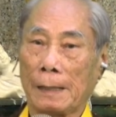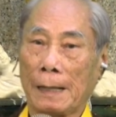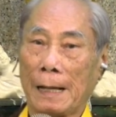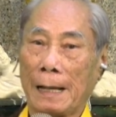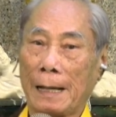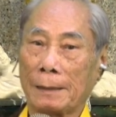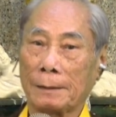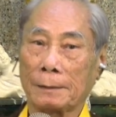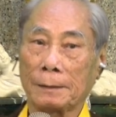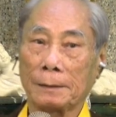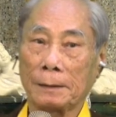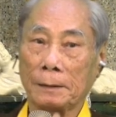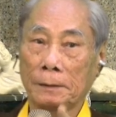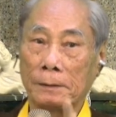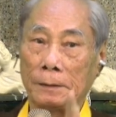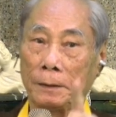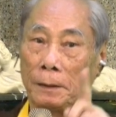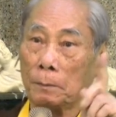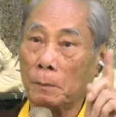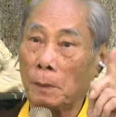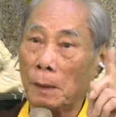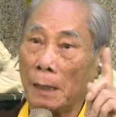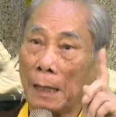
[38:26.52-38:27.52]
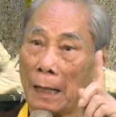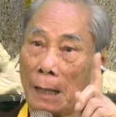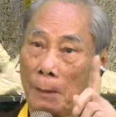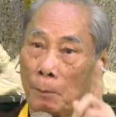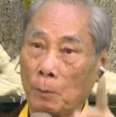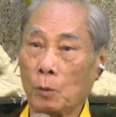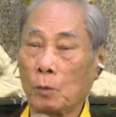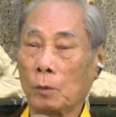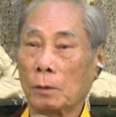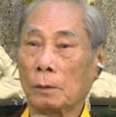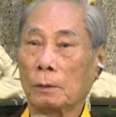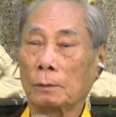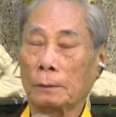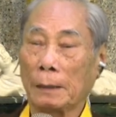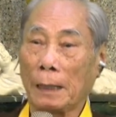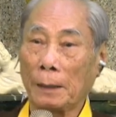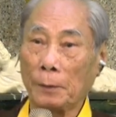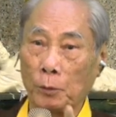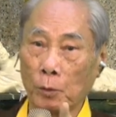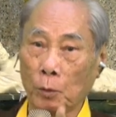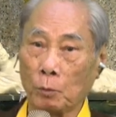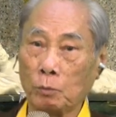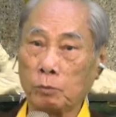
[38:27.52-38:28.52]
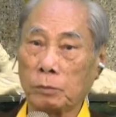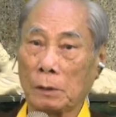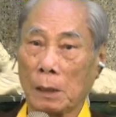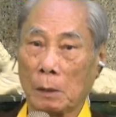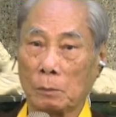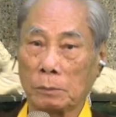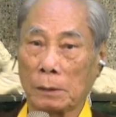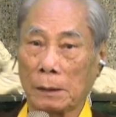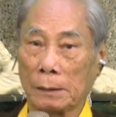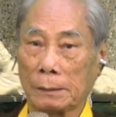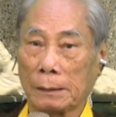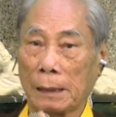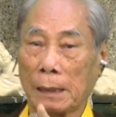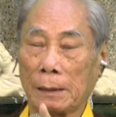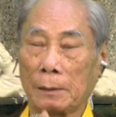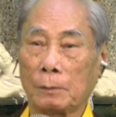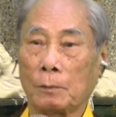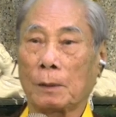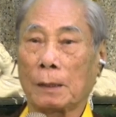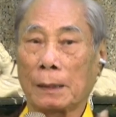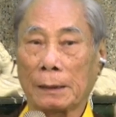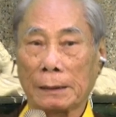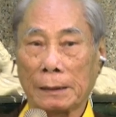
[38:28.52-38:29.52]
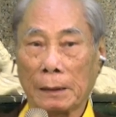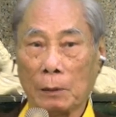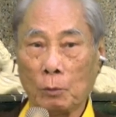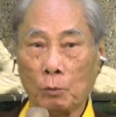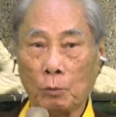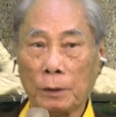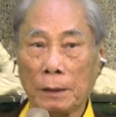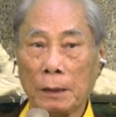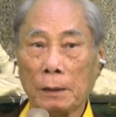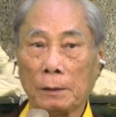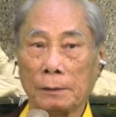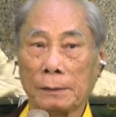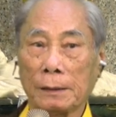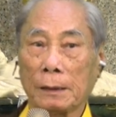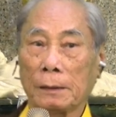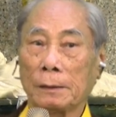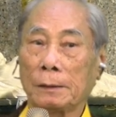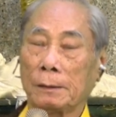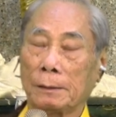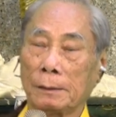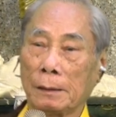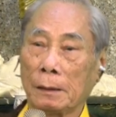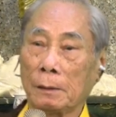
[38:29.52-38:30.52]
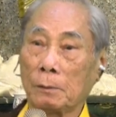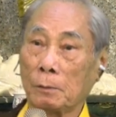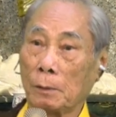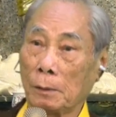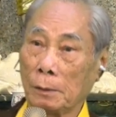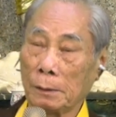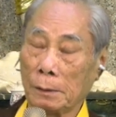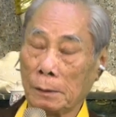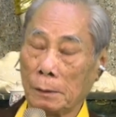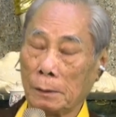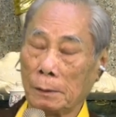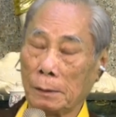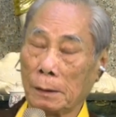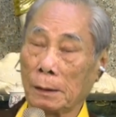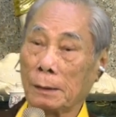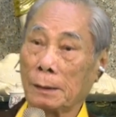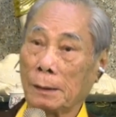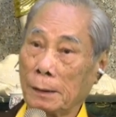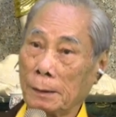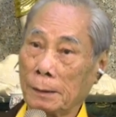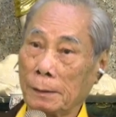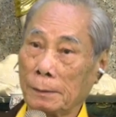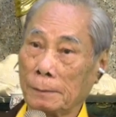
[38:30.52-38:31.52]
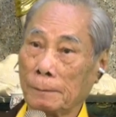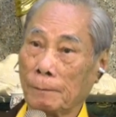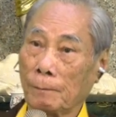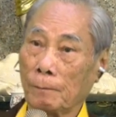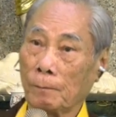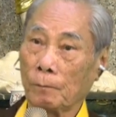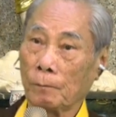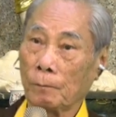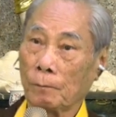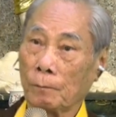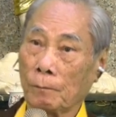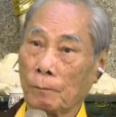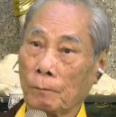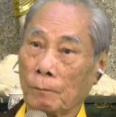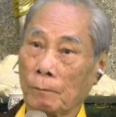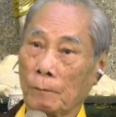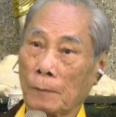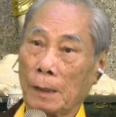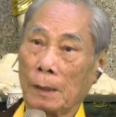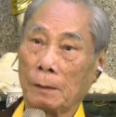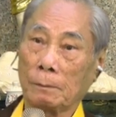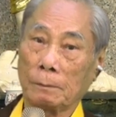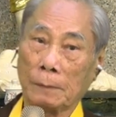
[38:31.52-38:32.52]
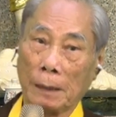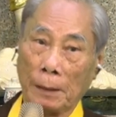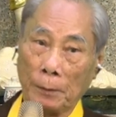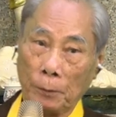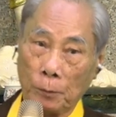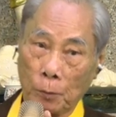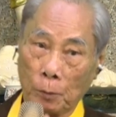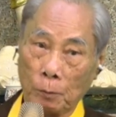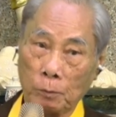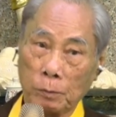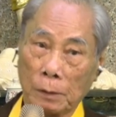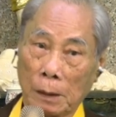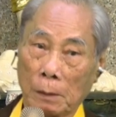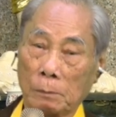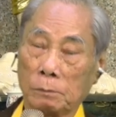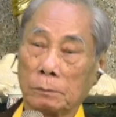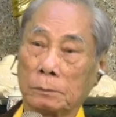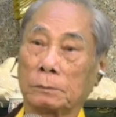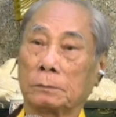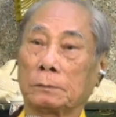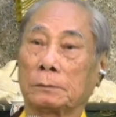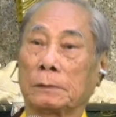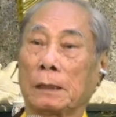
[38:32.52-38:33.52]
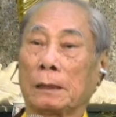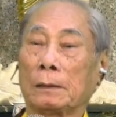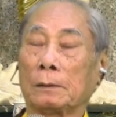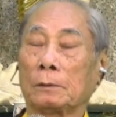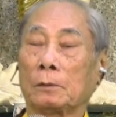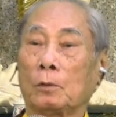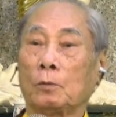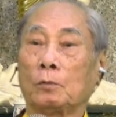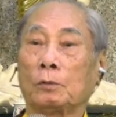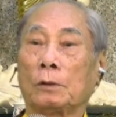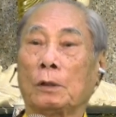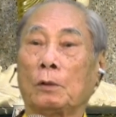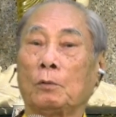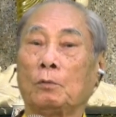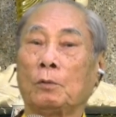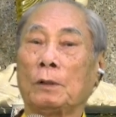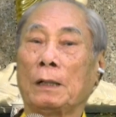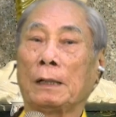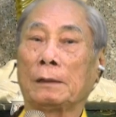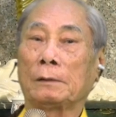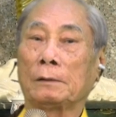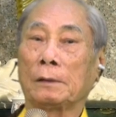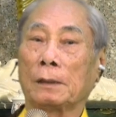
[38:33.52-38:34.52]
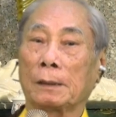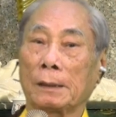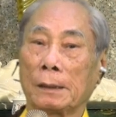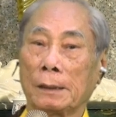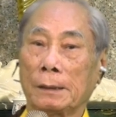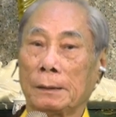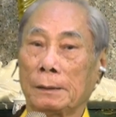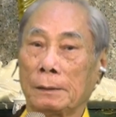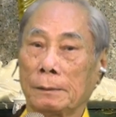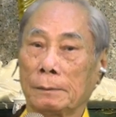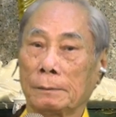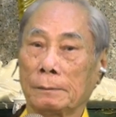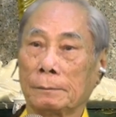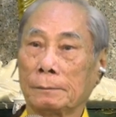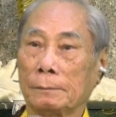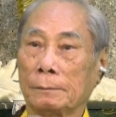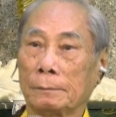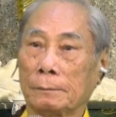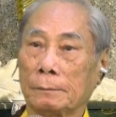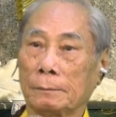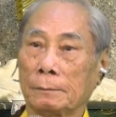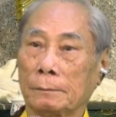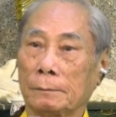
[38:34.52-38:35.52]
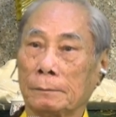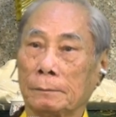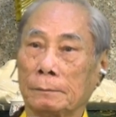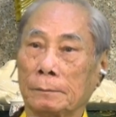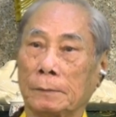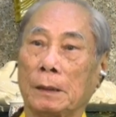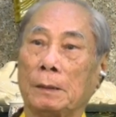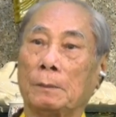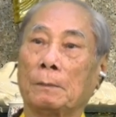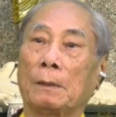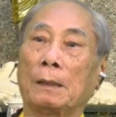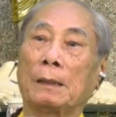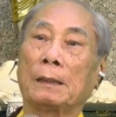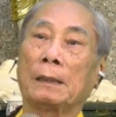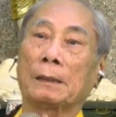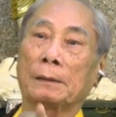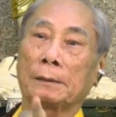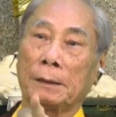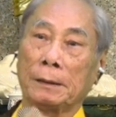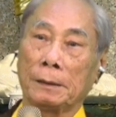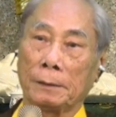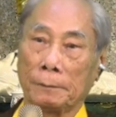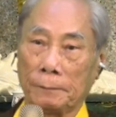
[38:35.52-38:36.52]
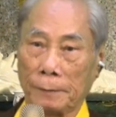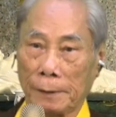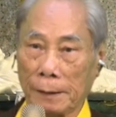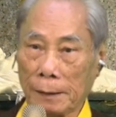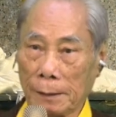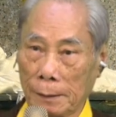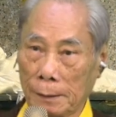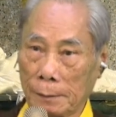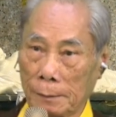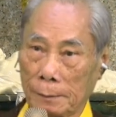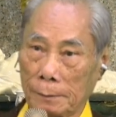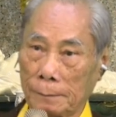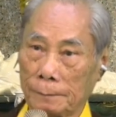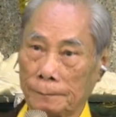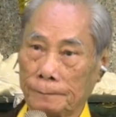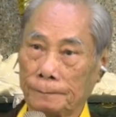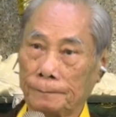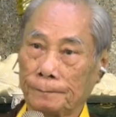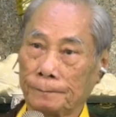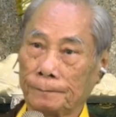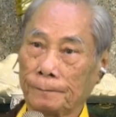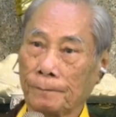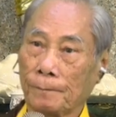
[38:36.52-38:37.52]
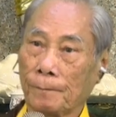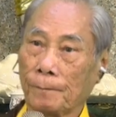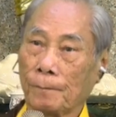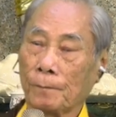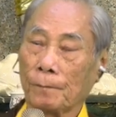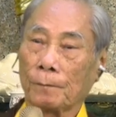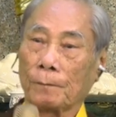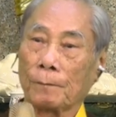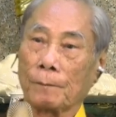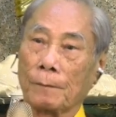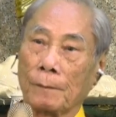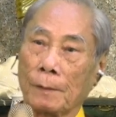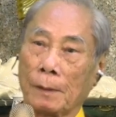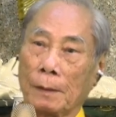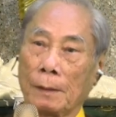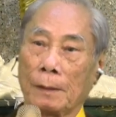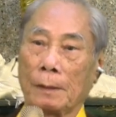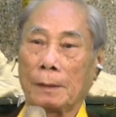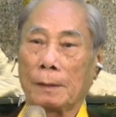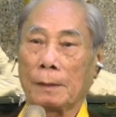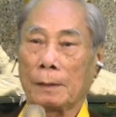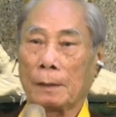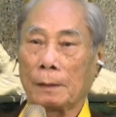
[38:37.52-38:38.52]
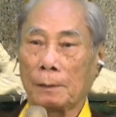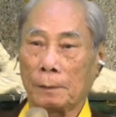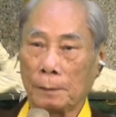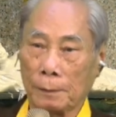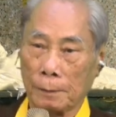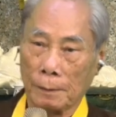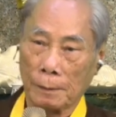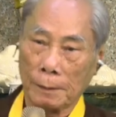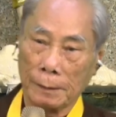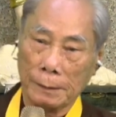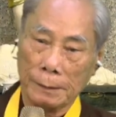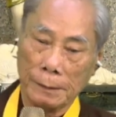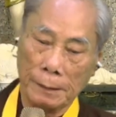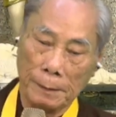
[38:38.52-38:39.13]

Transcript: đạt được cái gì mình ham muốn. Đã dũng công là thành quả theo quy luật nhân vật lý, thấy không? Đã dũng công thành tựu theo quy luật vật lý thì mới là thiền viện được. Rồi câu hỏi